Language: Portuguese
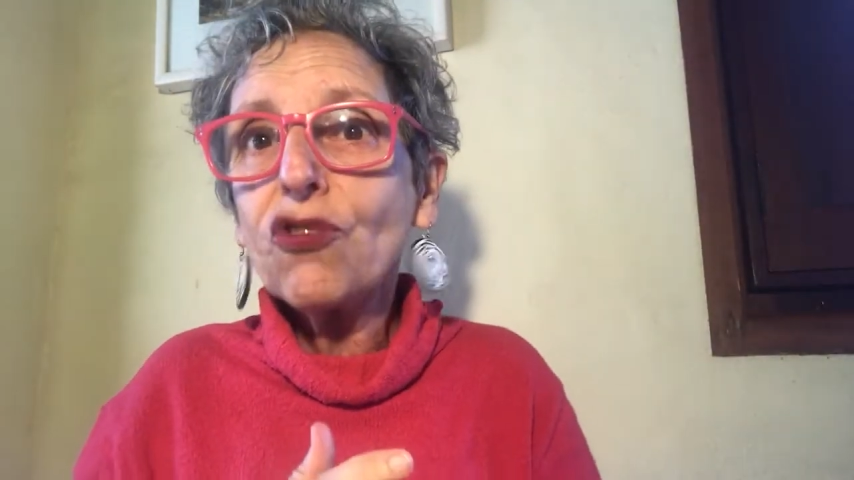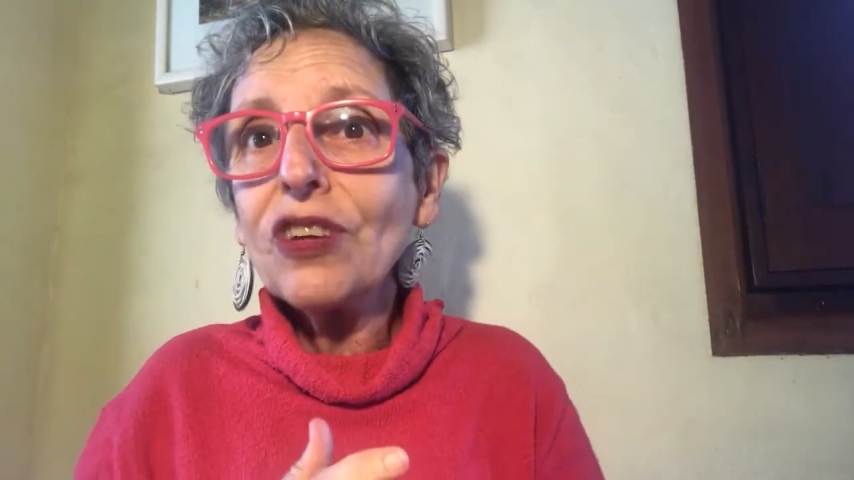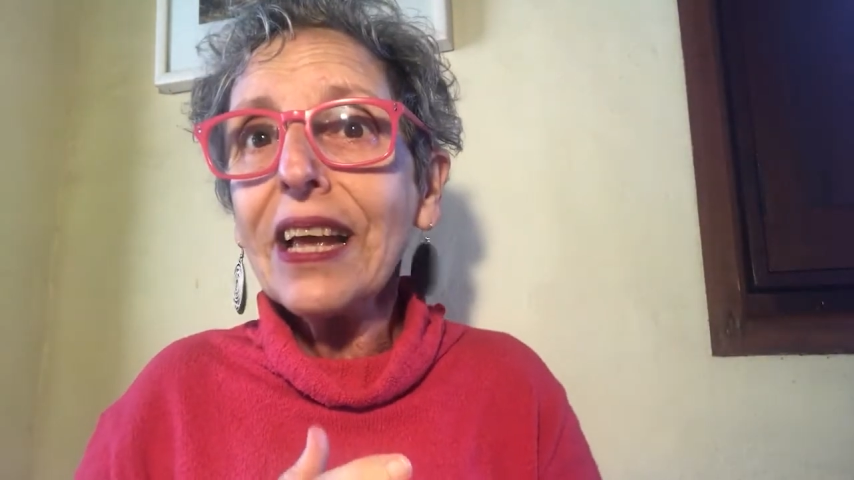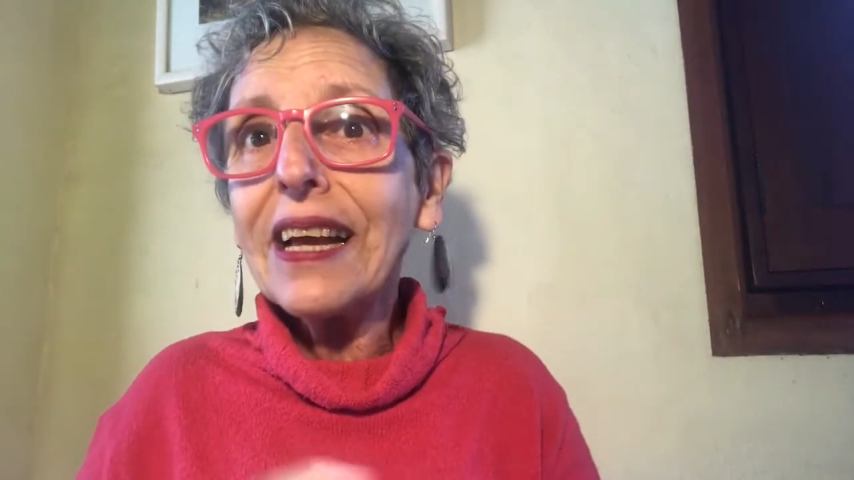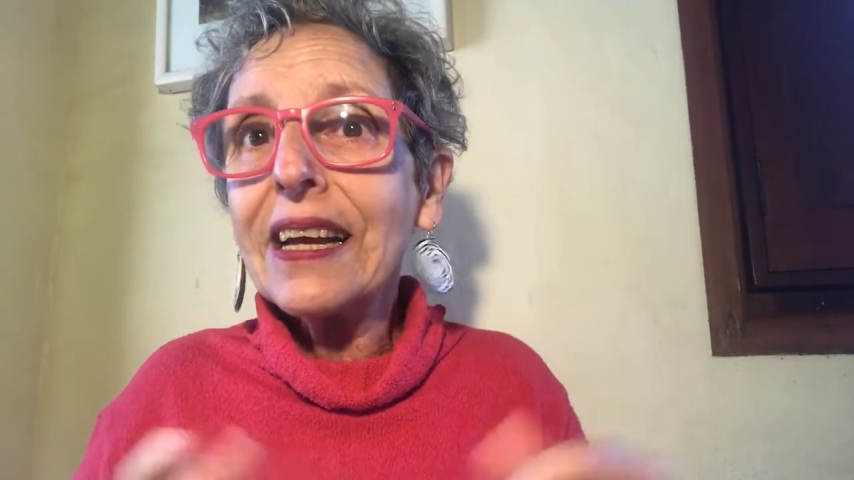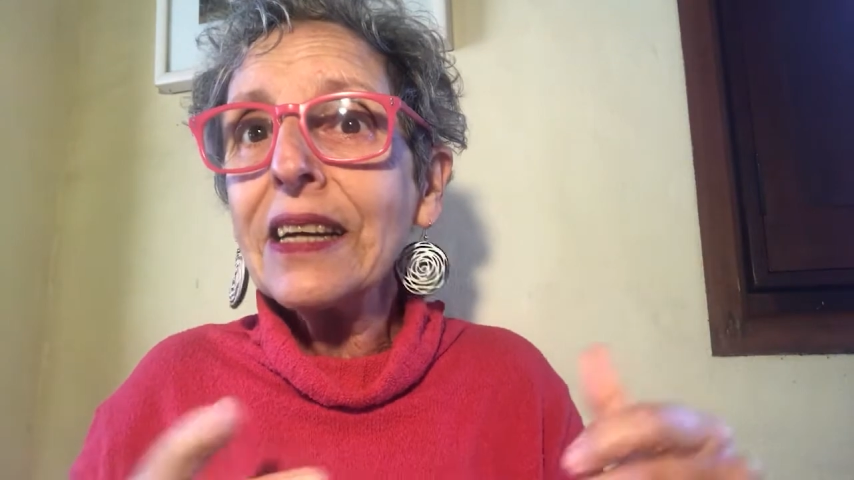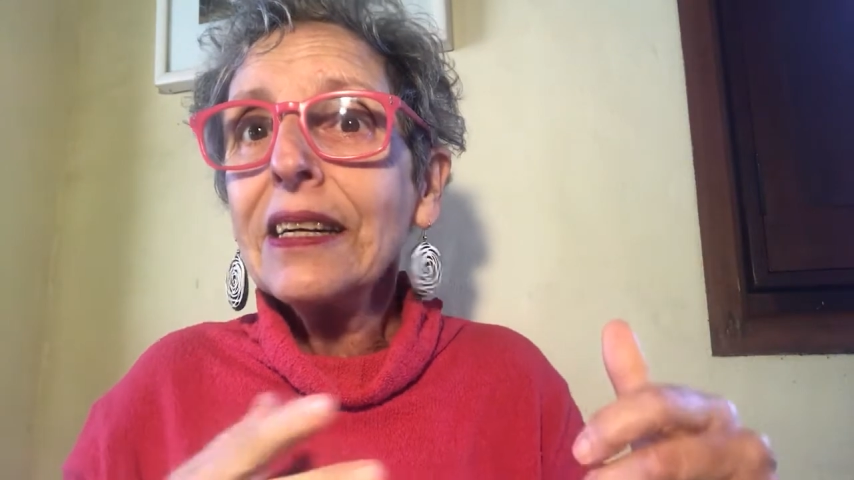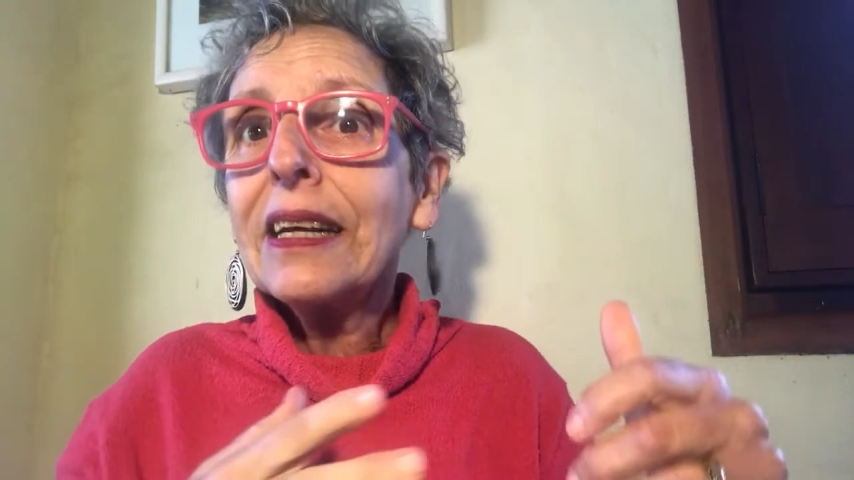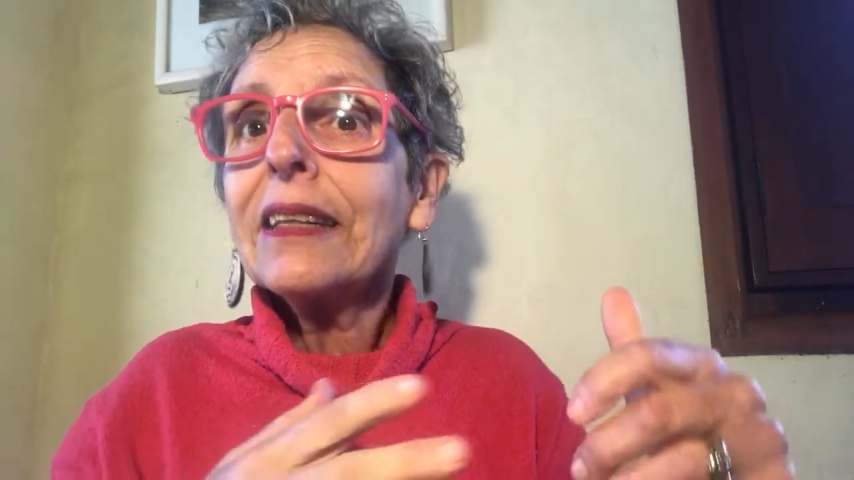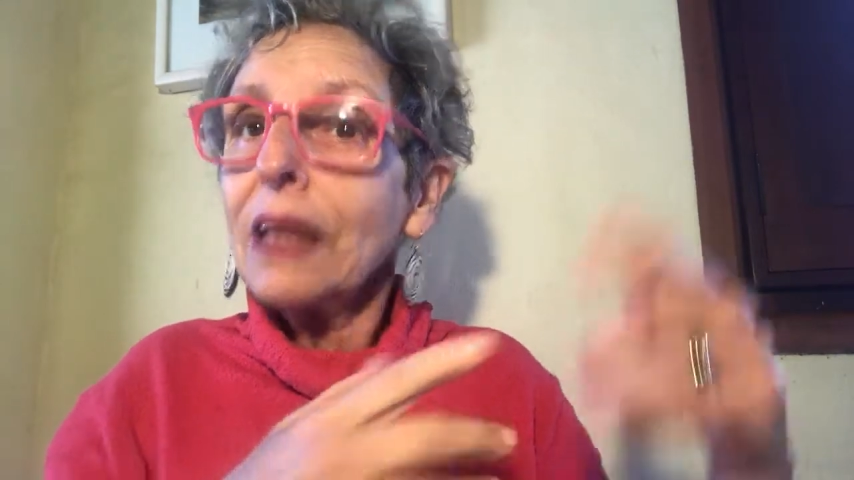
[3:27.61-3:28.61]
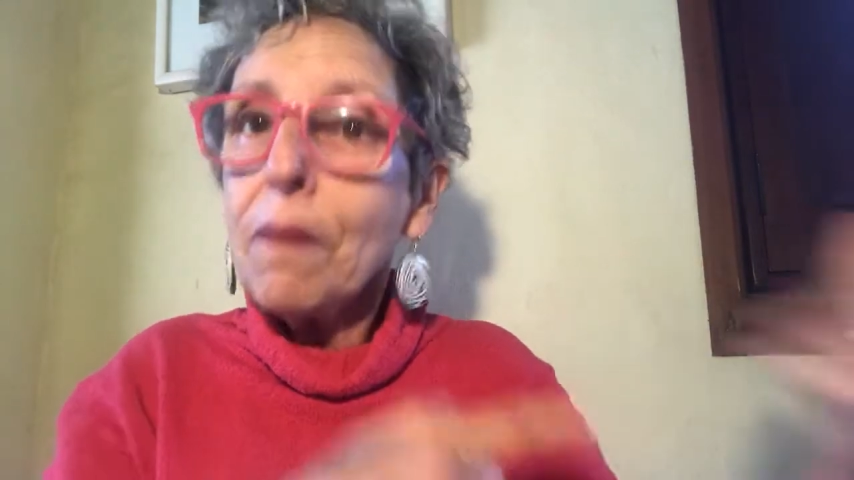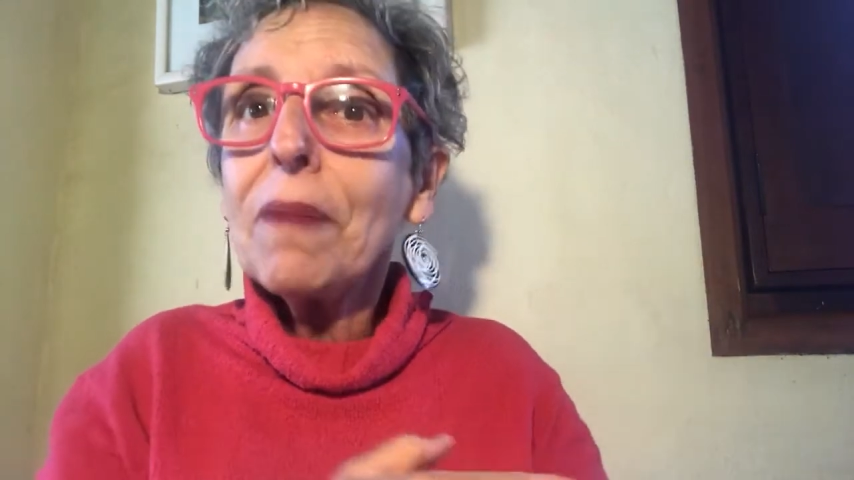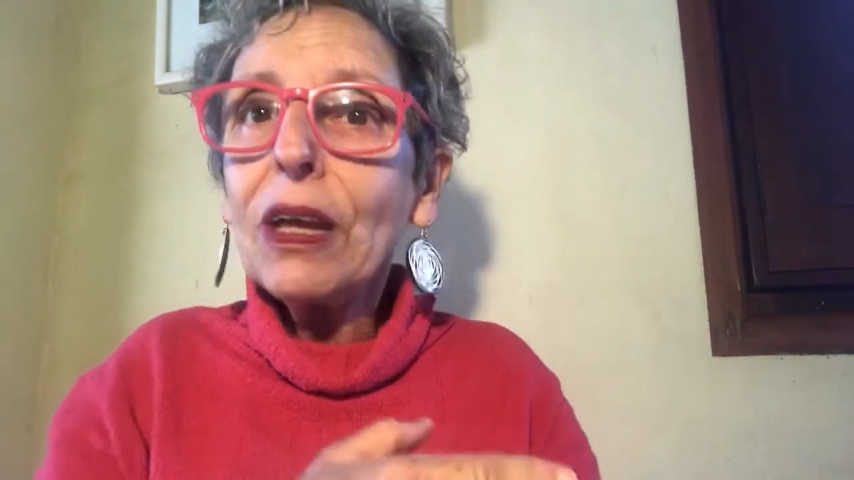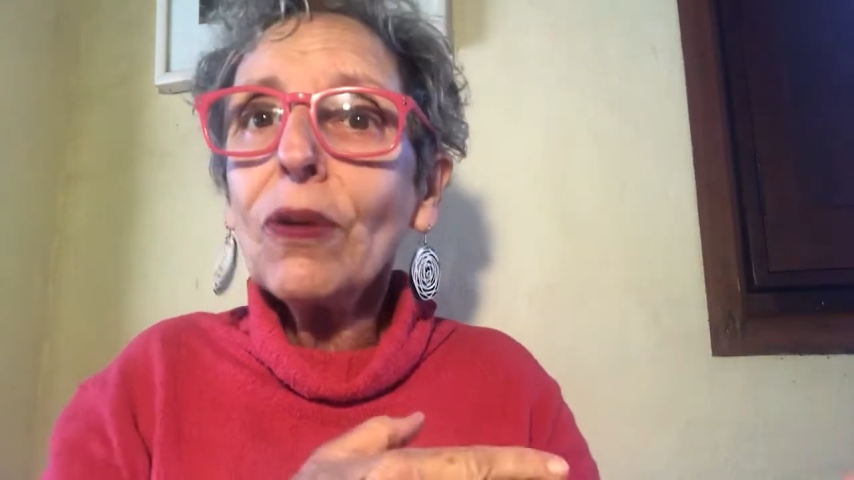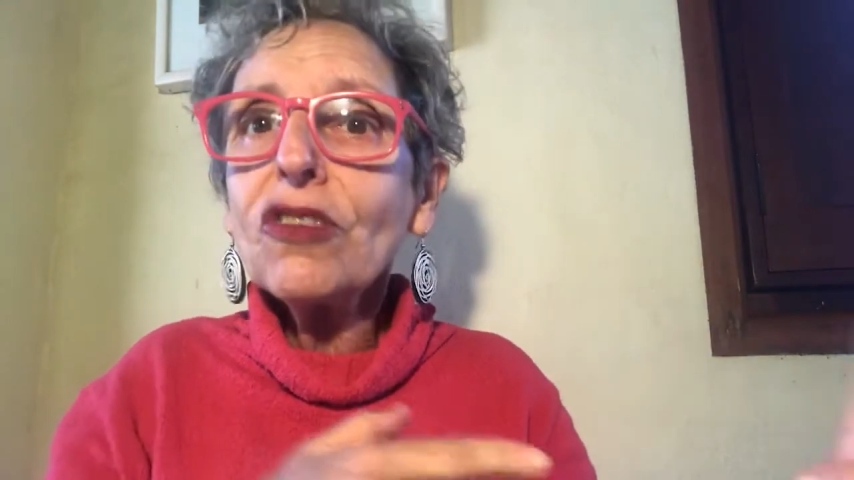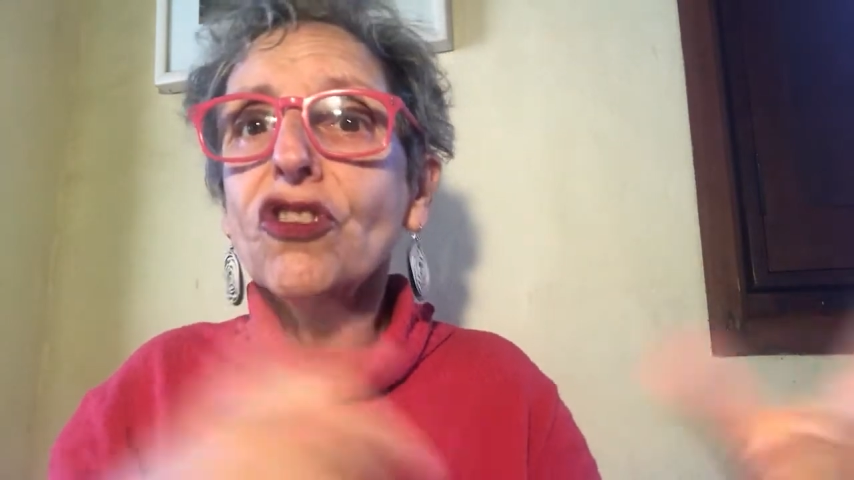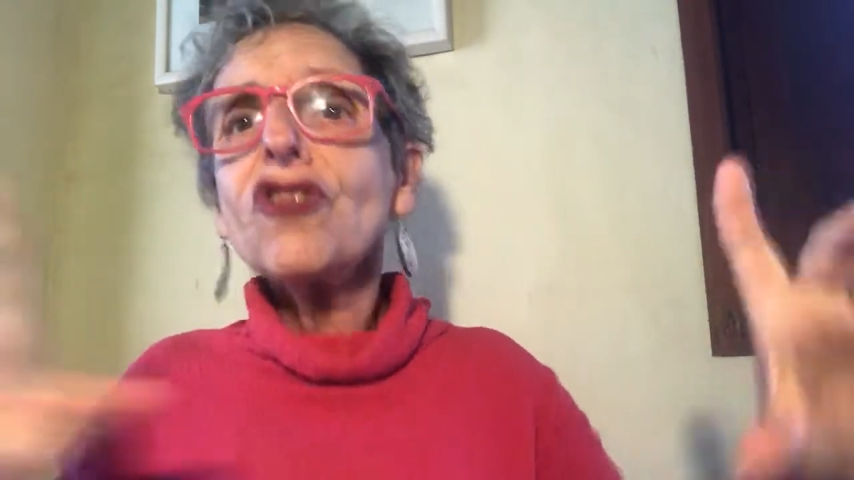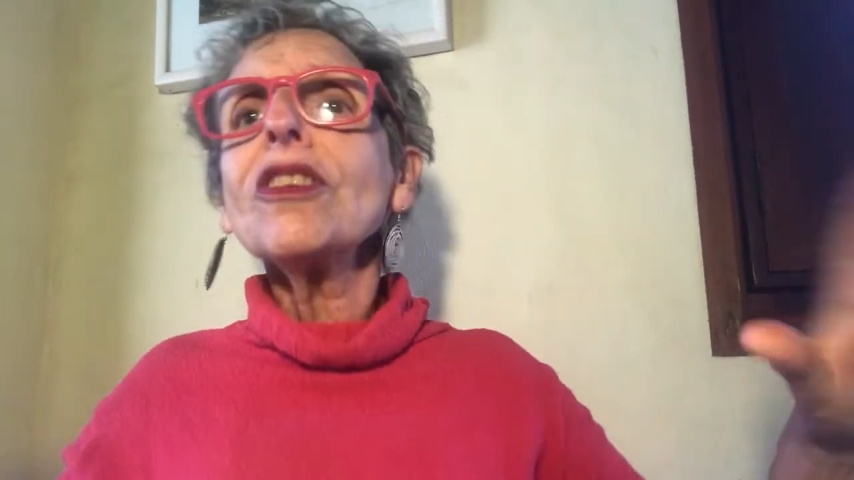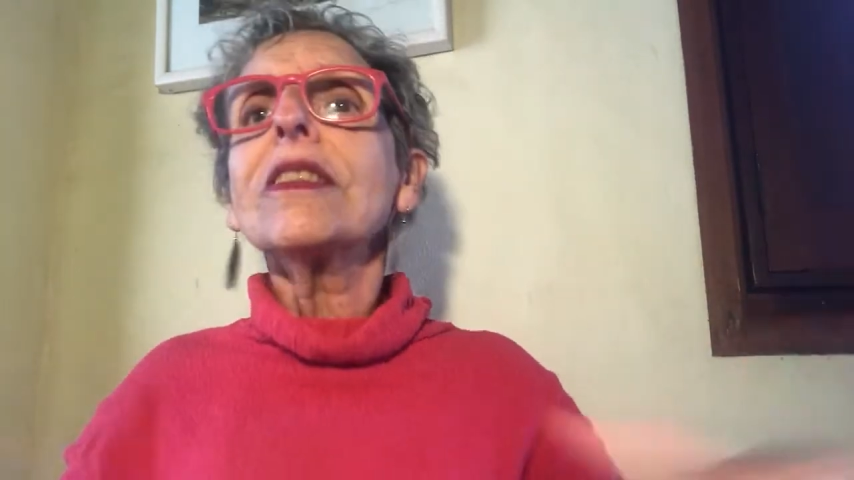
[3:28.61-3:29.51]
chega, também não atinge.